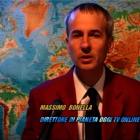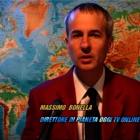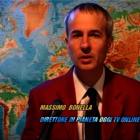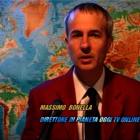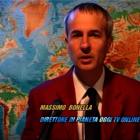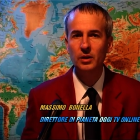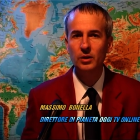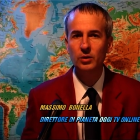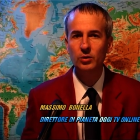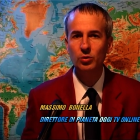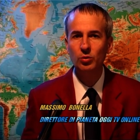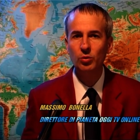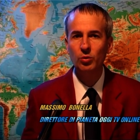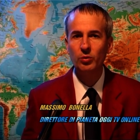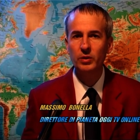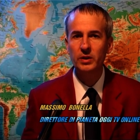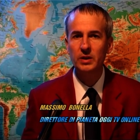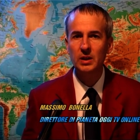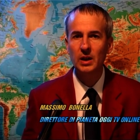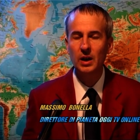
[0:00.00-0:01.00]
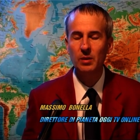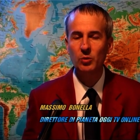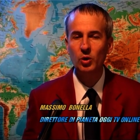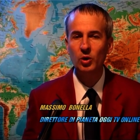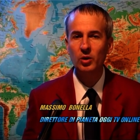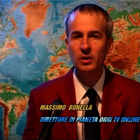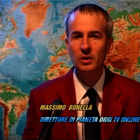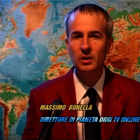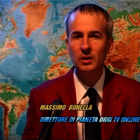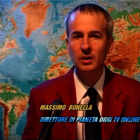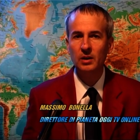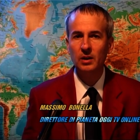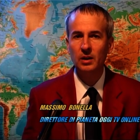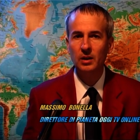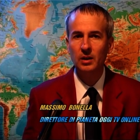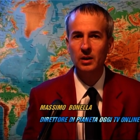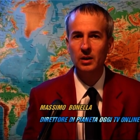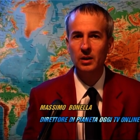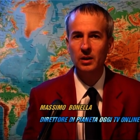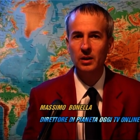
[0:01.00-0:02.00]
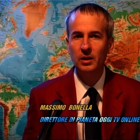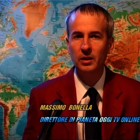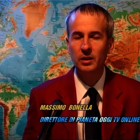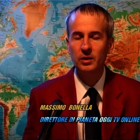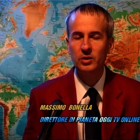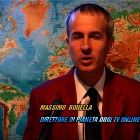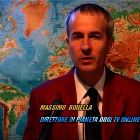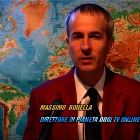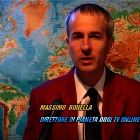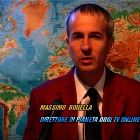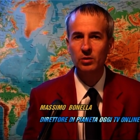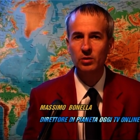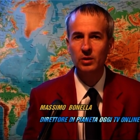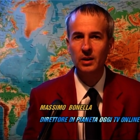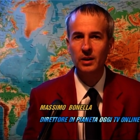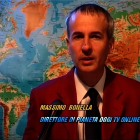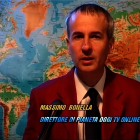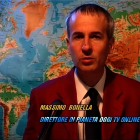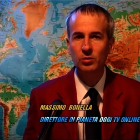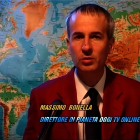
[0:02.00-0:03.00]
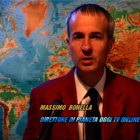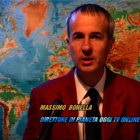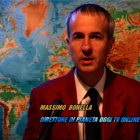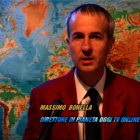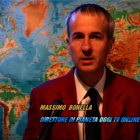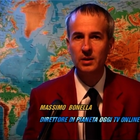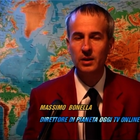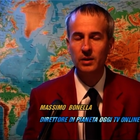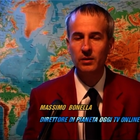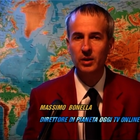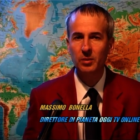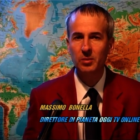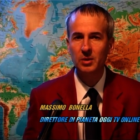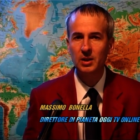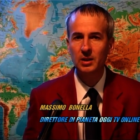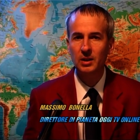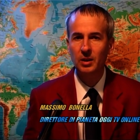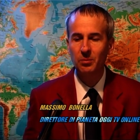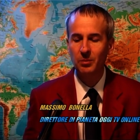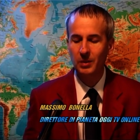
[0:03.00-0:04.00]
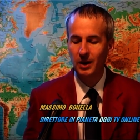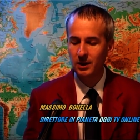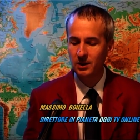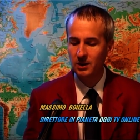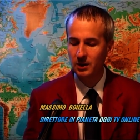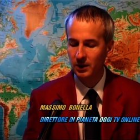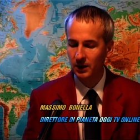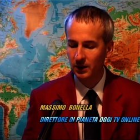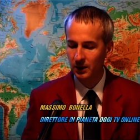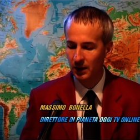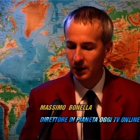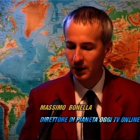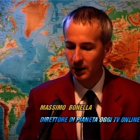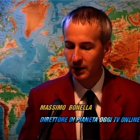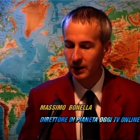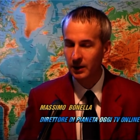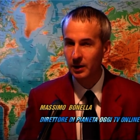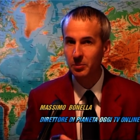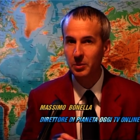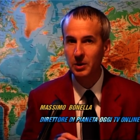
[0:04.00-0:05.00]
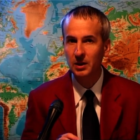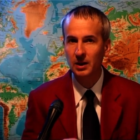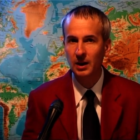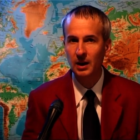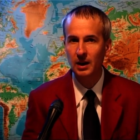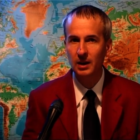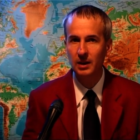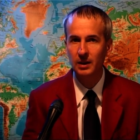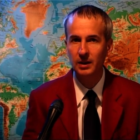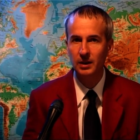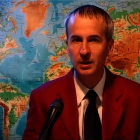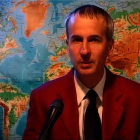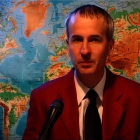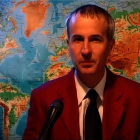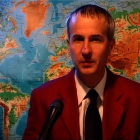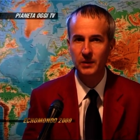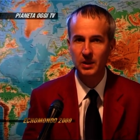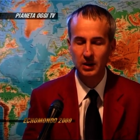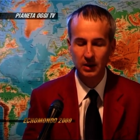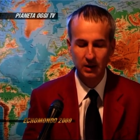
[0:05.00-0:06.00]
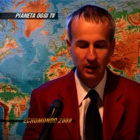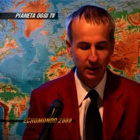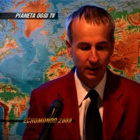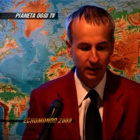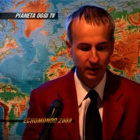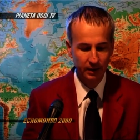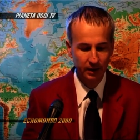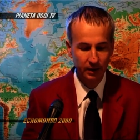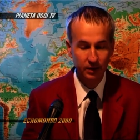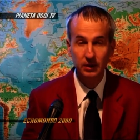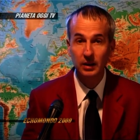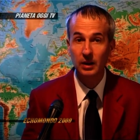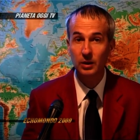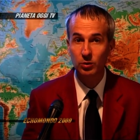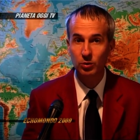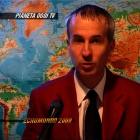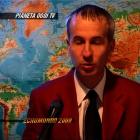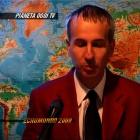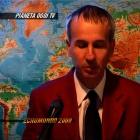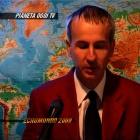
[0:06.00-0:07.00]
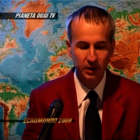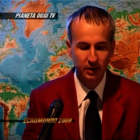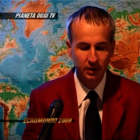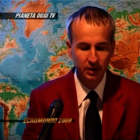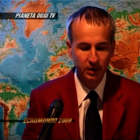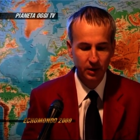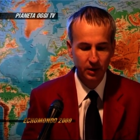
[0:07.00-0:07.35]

Eh, dunque stiamo eh, ricevendo delle notizie veramente drammatiche dalla capitale d'Italia, da Roma.